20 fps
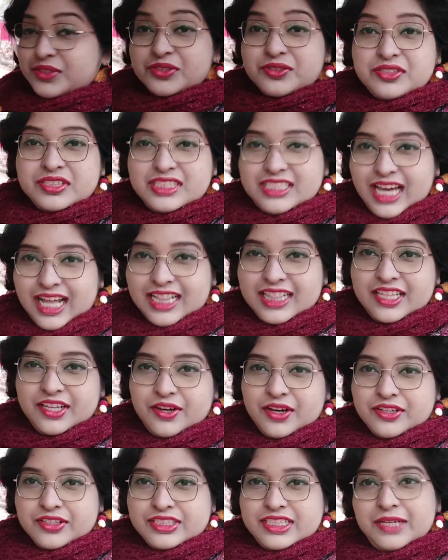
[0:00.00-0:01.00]
খেজুর গুড় জাল
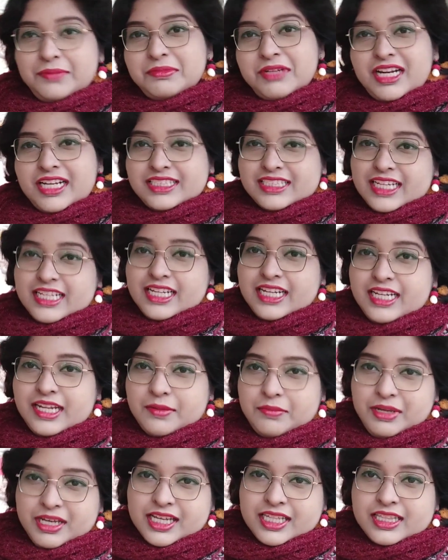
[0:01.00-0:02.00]
দেওয়া হচ্ছে আপনারা
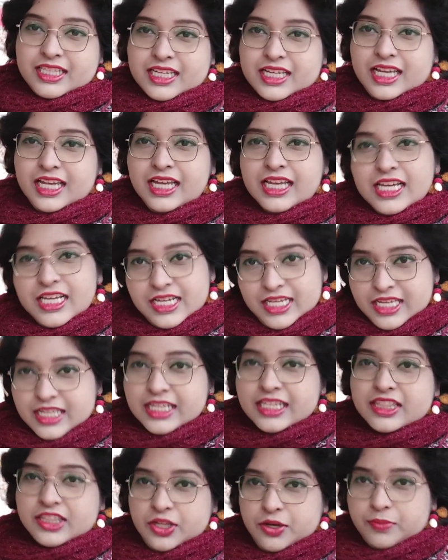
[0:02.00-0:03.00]
চাইলে নেবে এখান থেকে
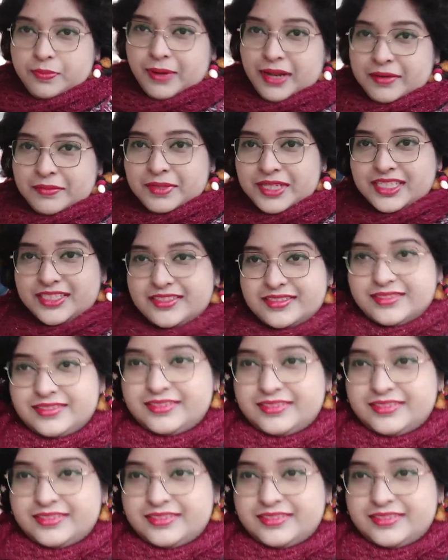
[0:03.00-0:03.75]
কিনতেও পারবেন